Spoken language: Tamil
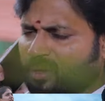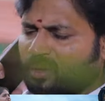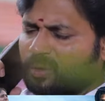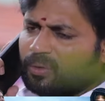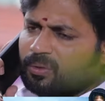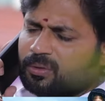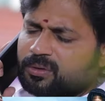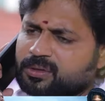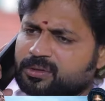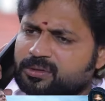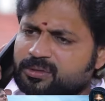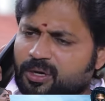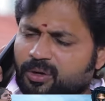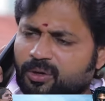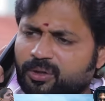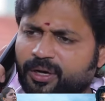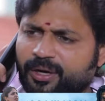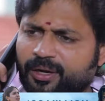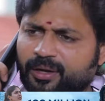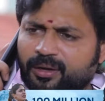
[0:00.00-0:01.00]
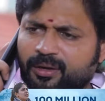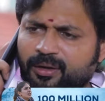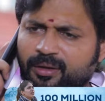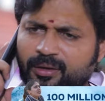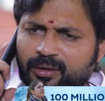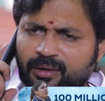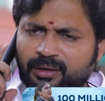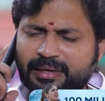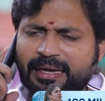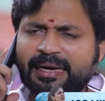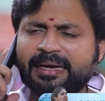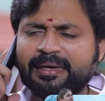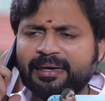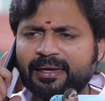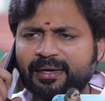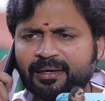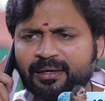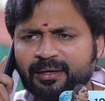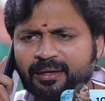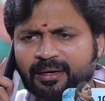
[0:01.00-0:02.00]
ஹலோ சகோதரி
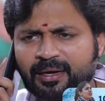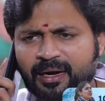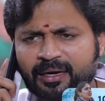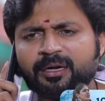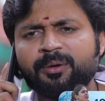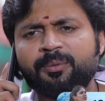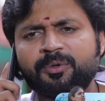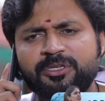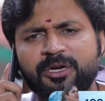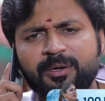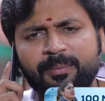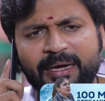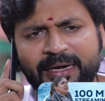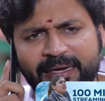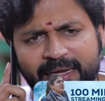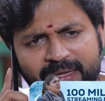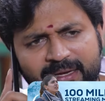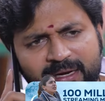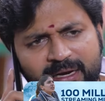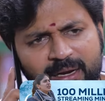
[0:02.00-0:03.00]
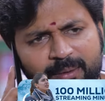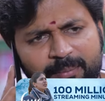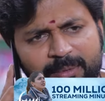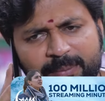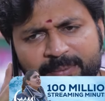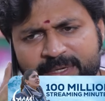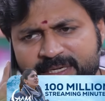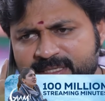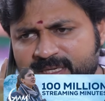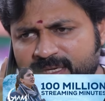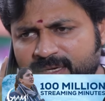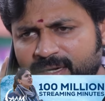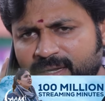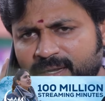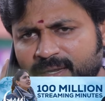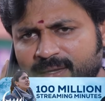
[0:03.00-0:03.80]
என்ன கட்டின புருஷன் மரியாதை இல்லாமல பேசிட்டு